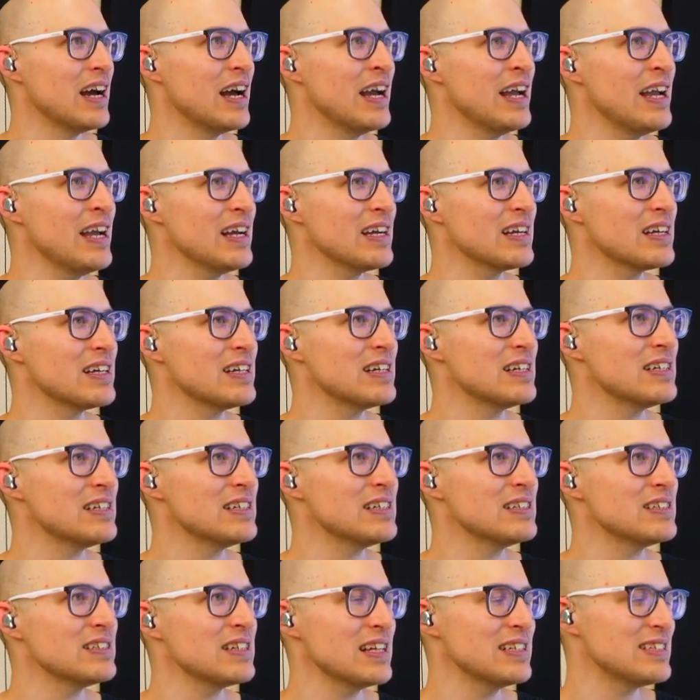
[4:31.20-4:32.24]
et
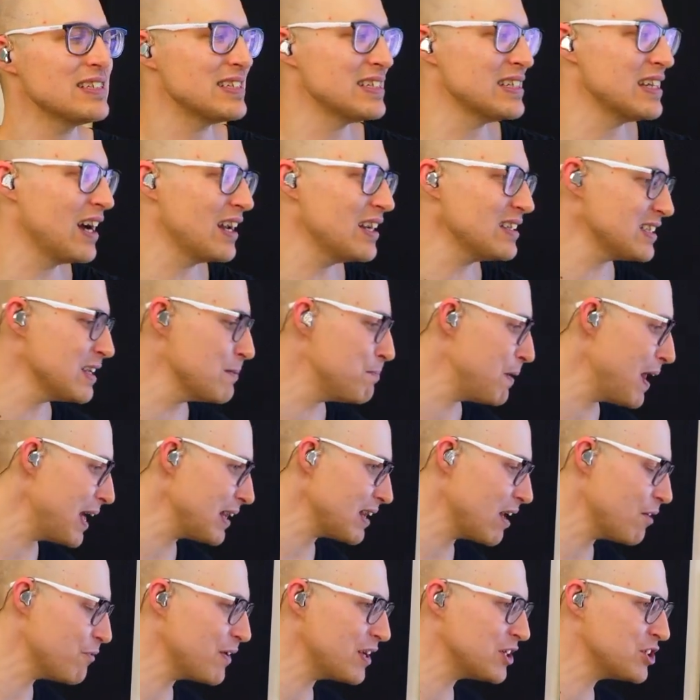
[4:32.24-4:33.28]
ça ici. Alors là, c'est
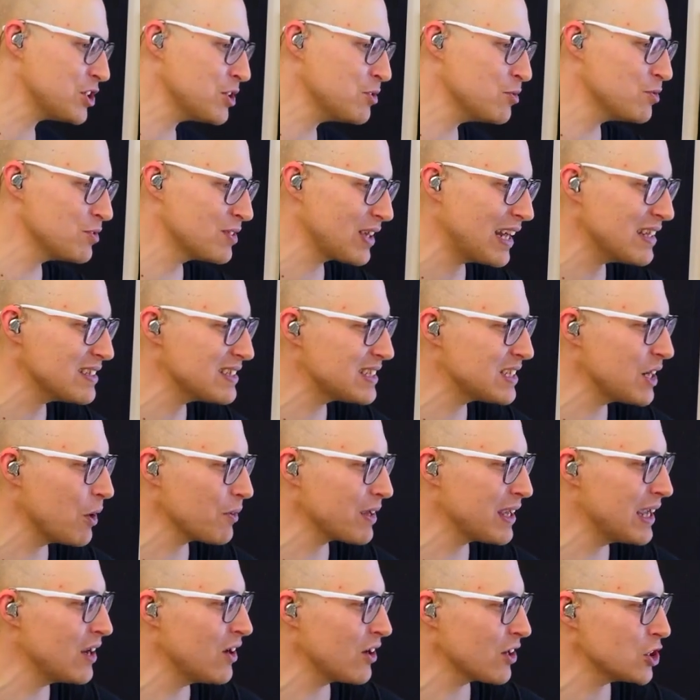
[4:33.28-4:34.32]
plate. En fait, j'ai une transition
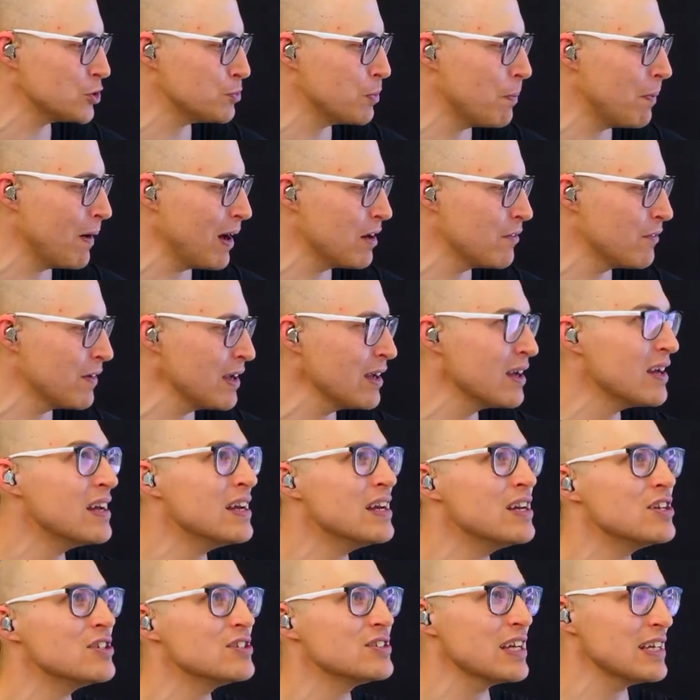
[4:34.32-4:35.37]
qui est là que je ne peux pas enlever.
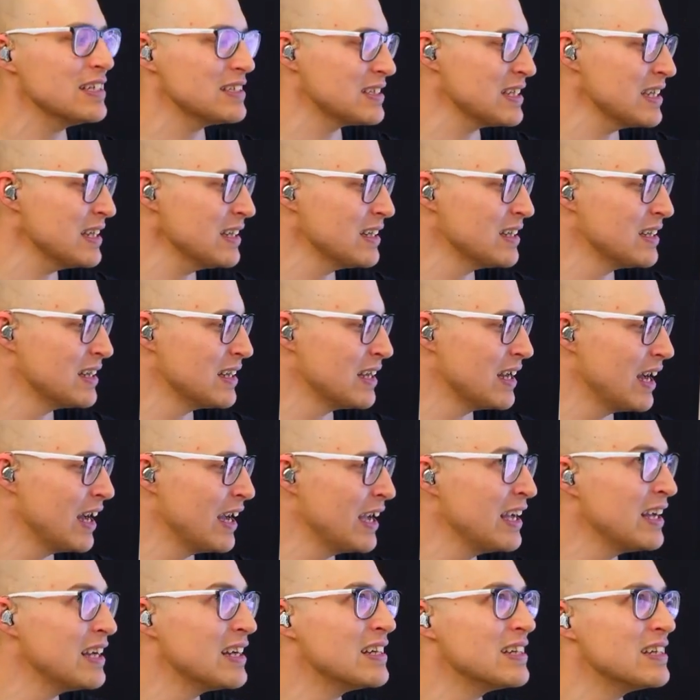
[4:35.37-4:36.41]
Ça ici
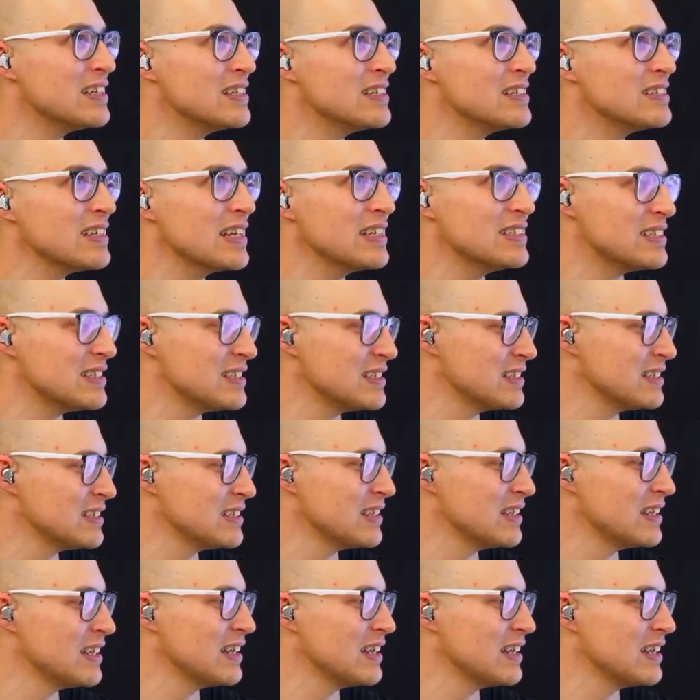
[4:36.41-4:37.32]
et ça ici.